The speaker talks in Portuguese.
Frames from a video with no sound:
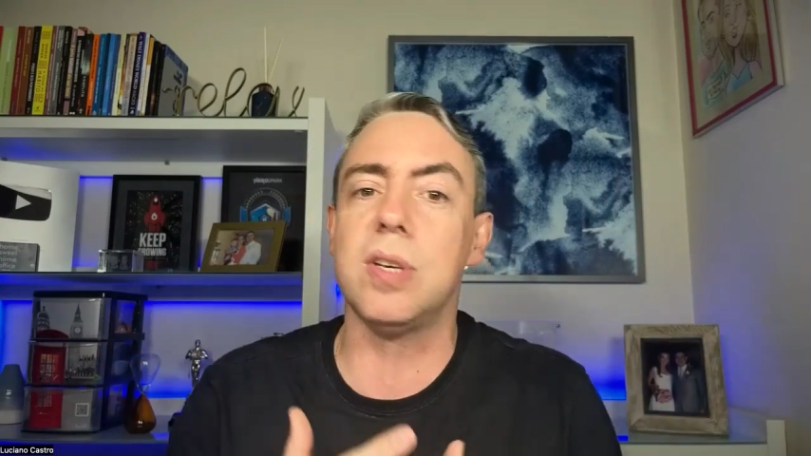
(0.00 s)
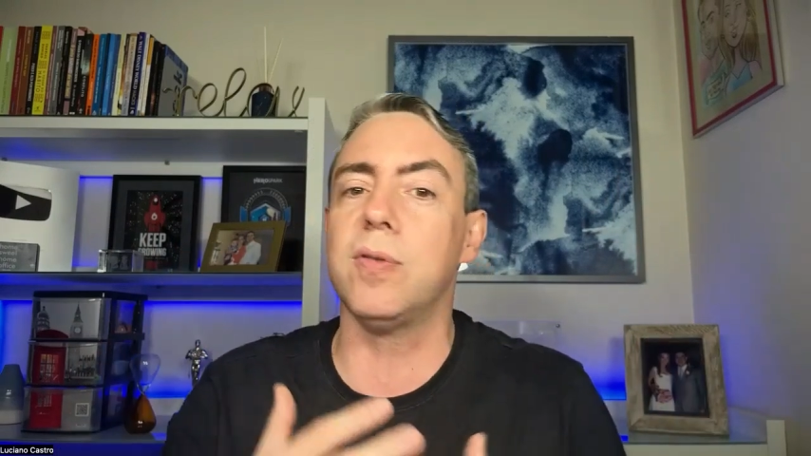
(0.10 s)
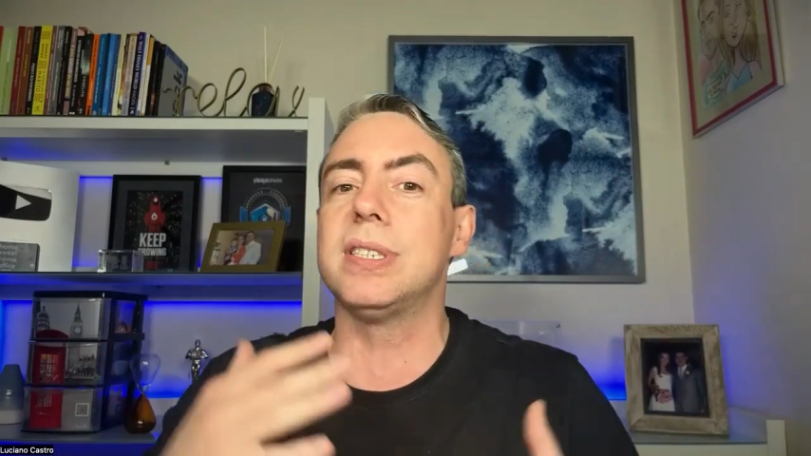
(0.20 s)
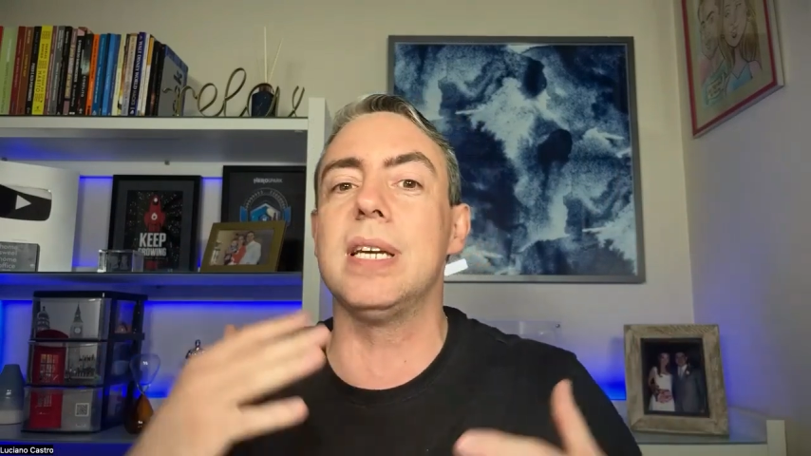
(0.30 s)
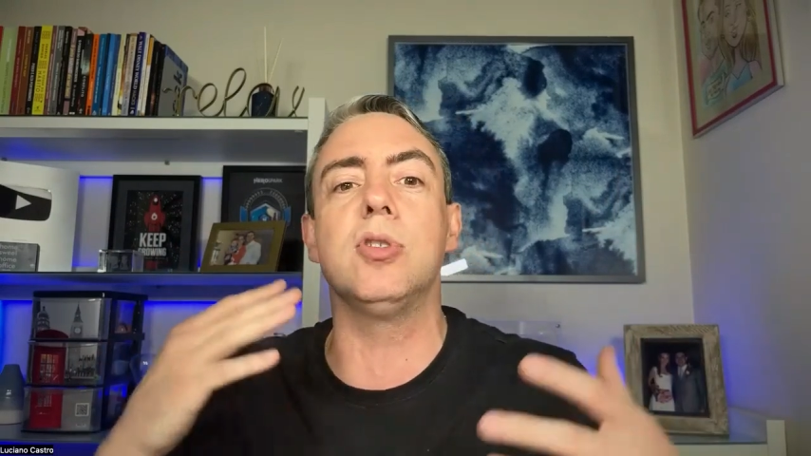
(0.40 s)
se
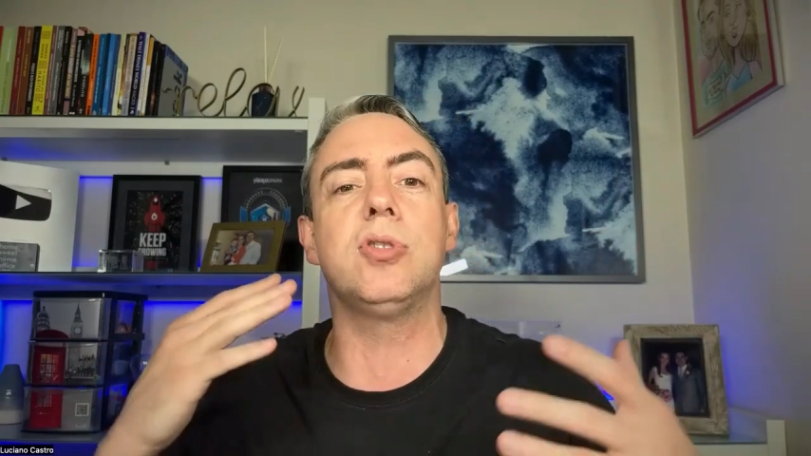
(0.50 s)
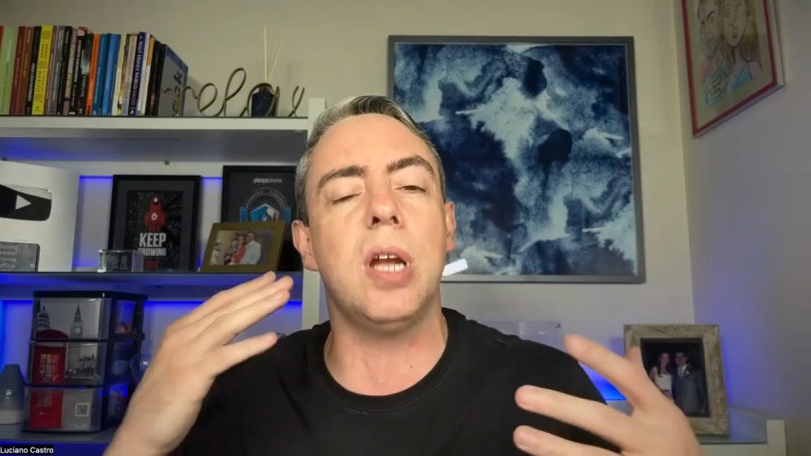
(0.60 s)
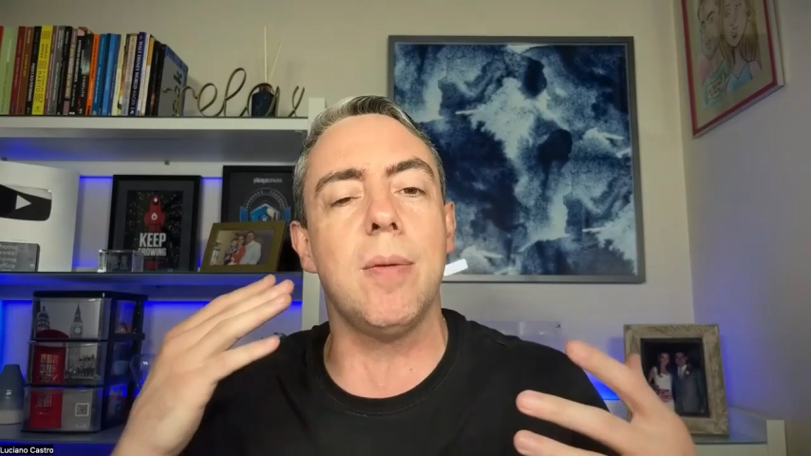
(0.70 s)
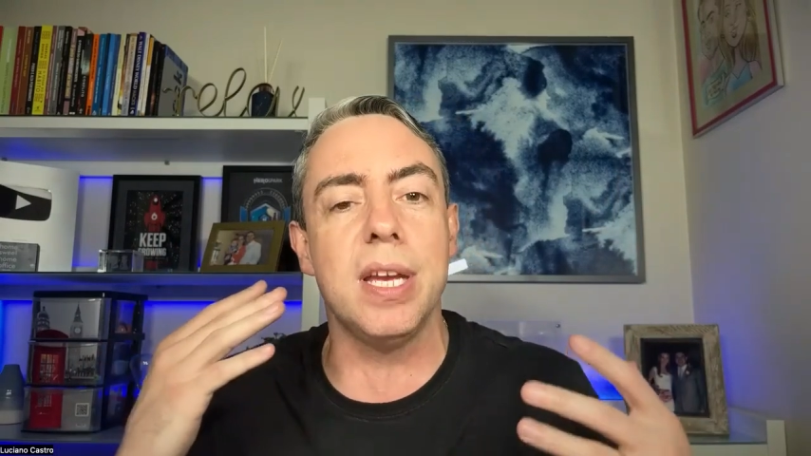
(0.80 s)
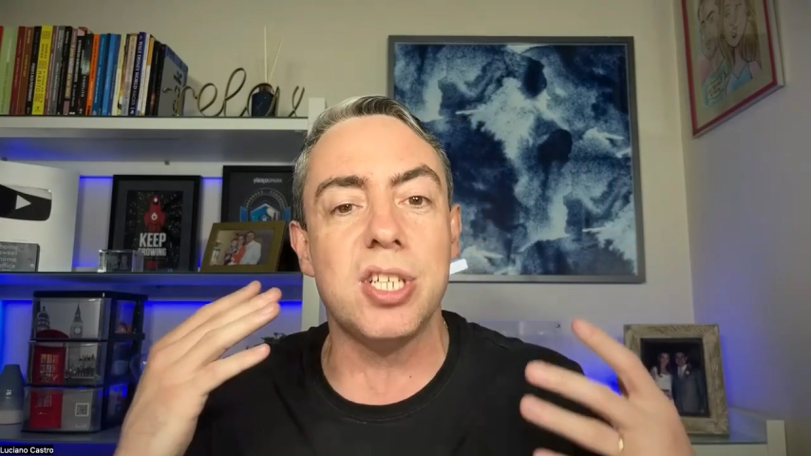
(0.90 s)
você
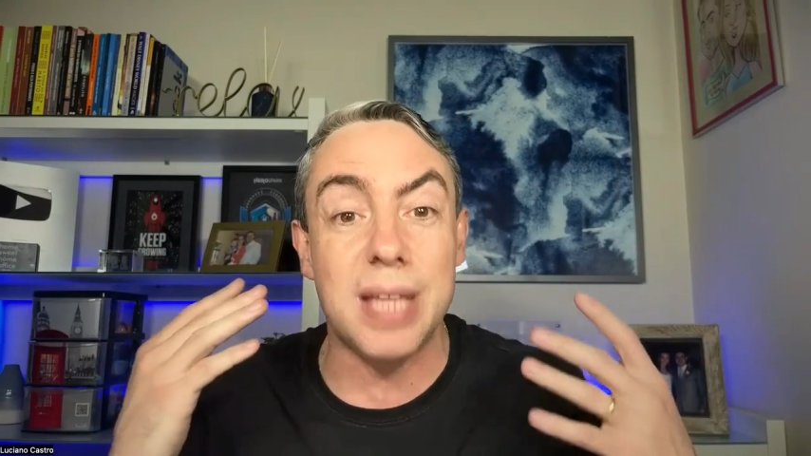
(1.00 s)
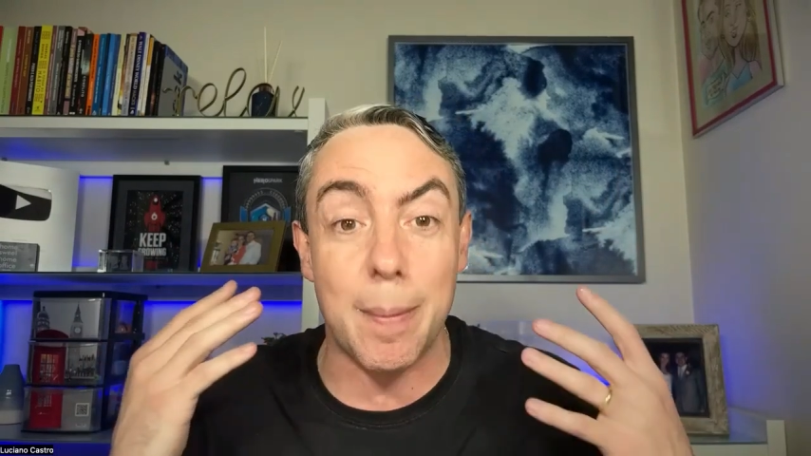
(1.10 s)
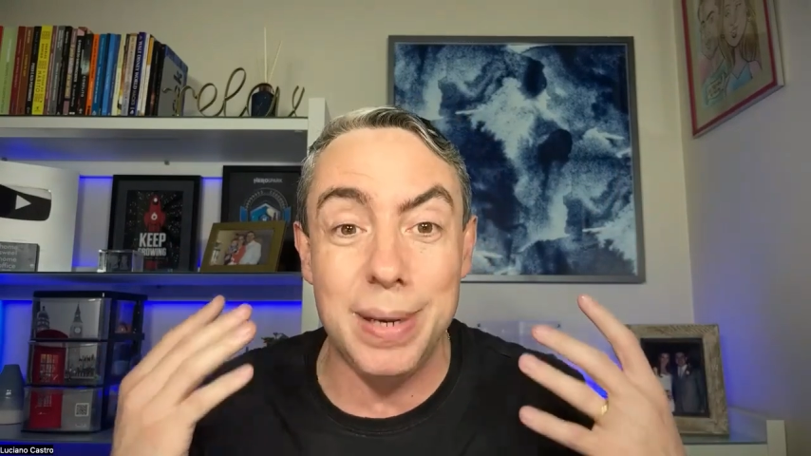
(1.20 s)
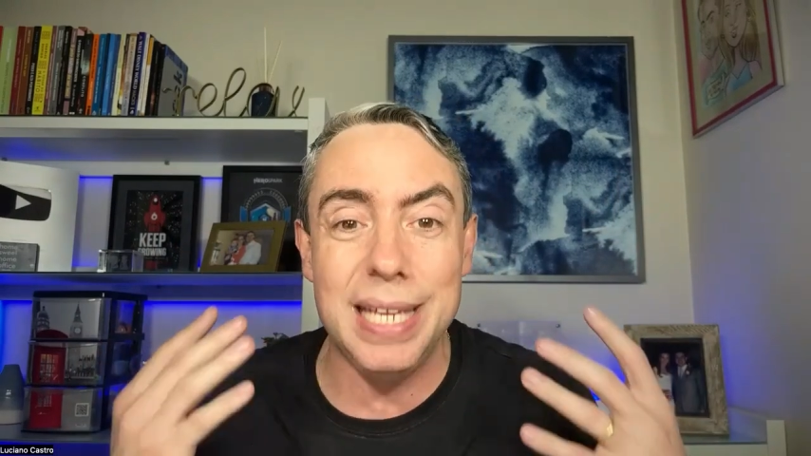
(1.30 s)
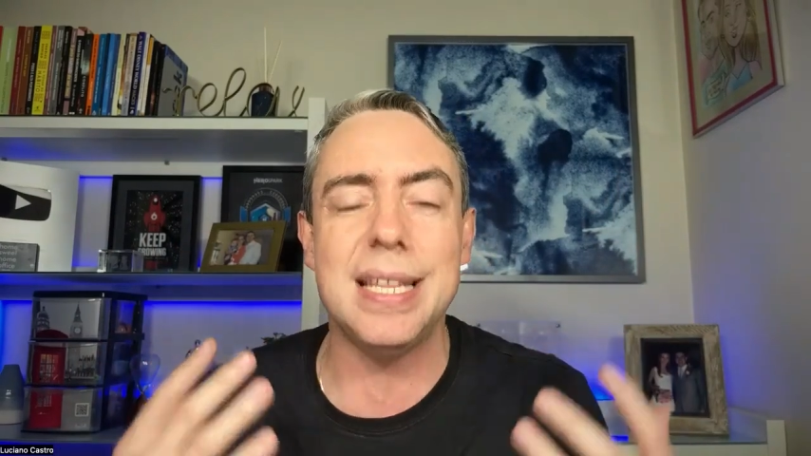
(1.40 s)
emocionalmente está
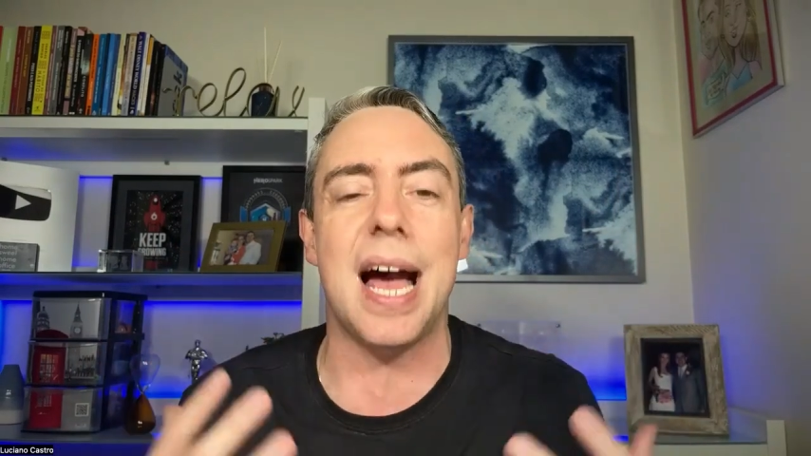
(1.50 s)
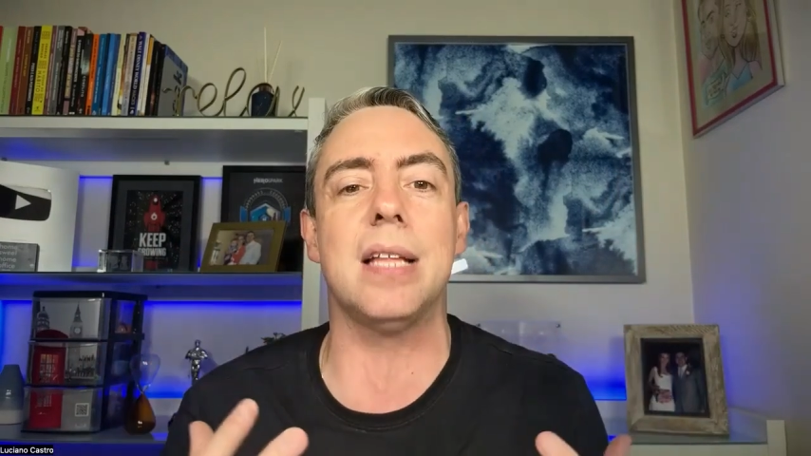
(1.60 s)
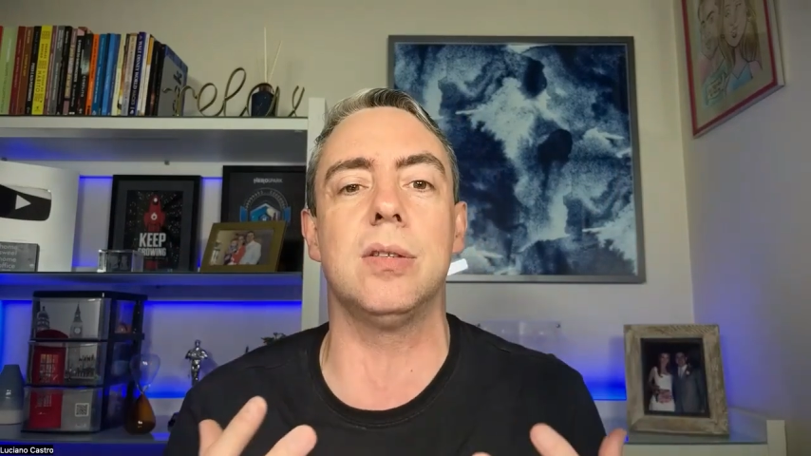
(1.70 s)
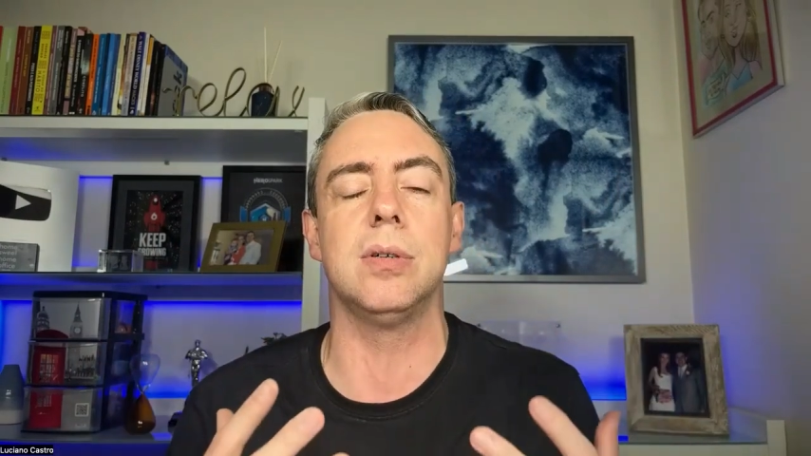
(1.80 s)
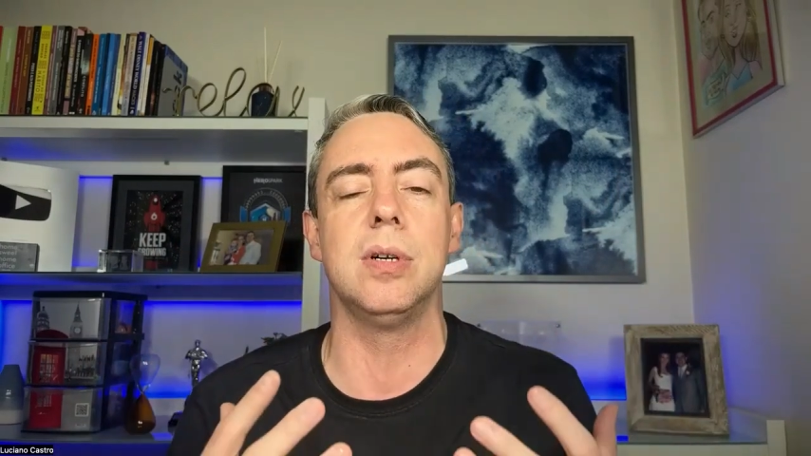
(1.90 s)

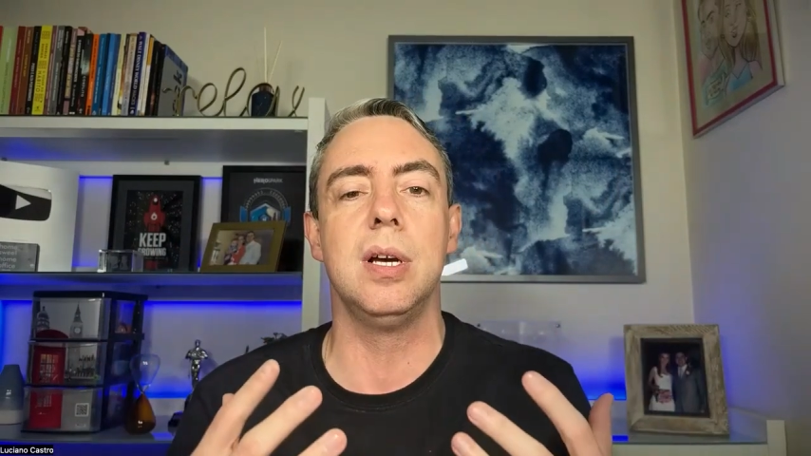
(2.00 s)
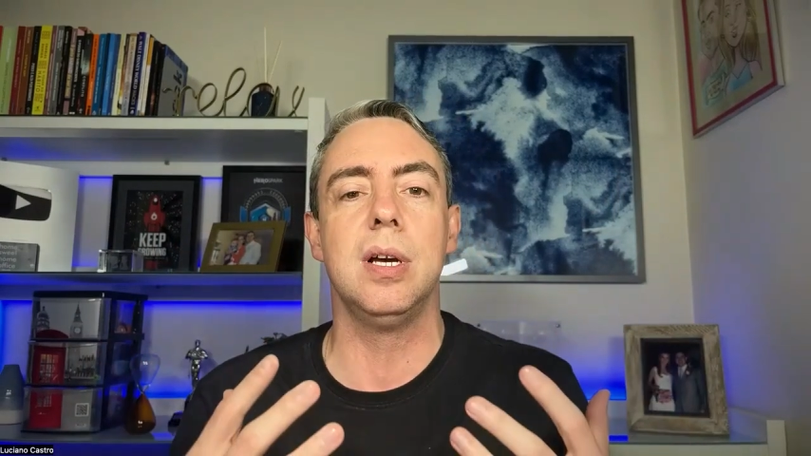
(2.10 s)
blindado,